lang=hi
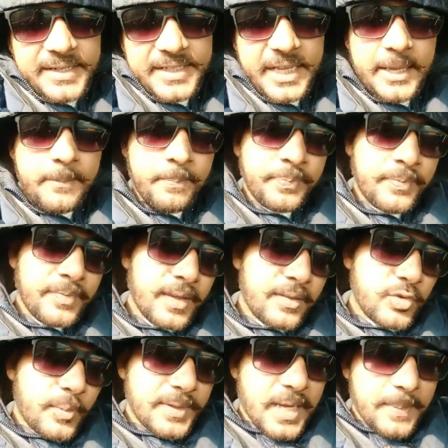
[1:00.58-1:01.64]
की टीम
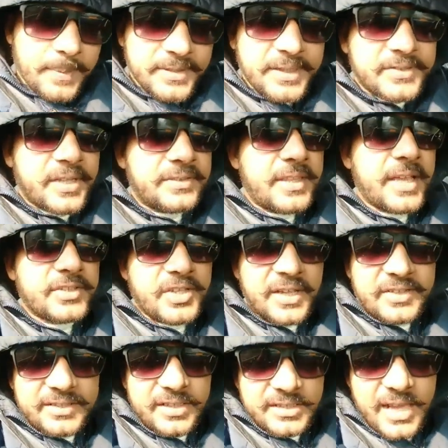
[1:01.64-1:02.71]
जो मेरा प्रदेश अध्यक्ष
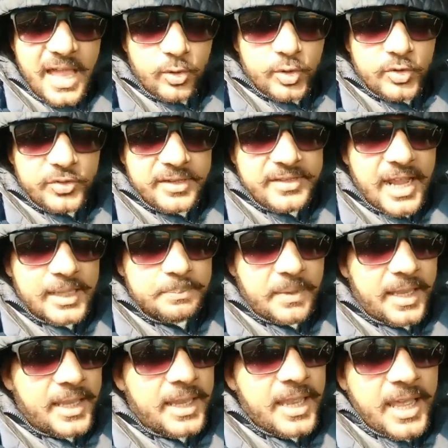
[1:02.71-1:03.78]
है शशि ठाकुर उसके साथ
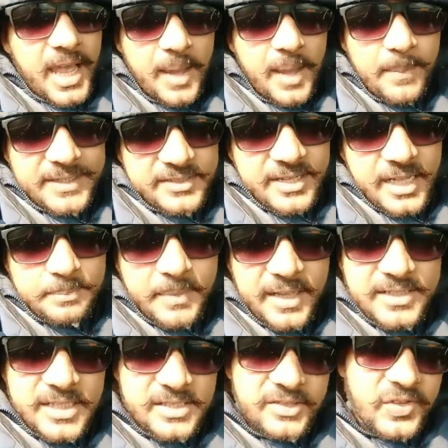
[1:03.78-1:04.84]
में हमारे साथ में
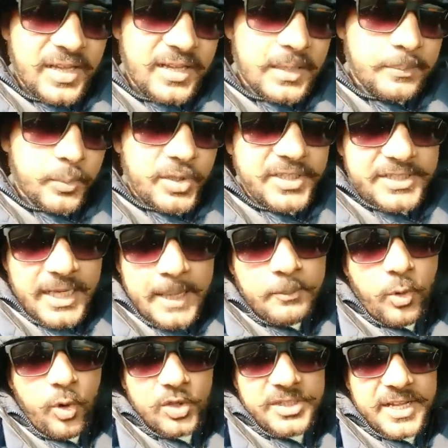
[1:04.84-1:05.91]
अजय सिंह सिंगर पूरी टीम
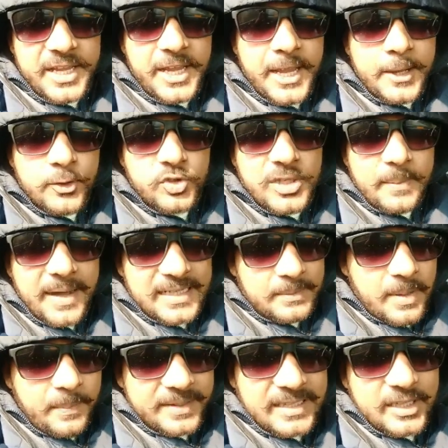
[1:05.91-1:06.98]
खोज रही है उसके बारे
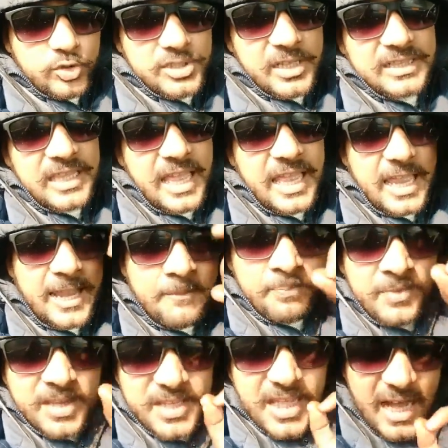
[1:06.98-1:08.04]
में पता तो चलता है
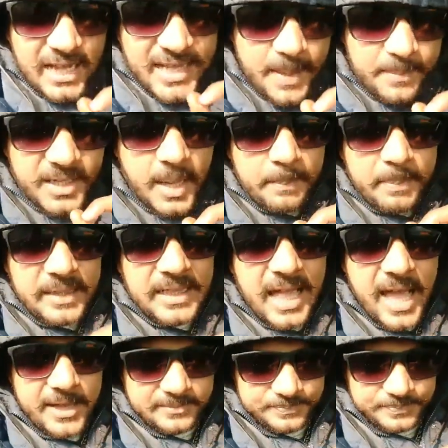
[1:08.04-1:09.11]
ये हरामी का पिल्ला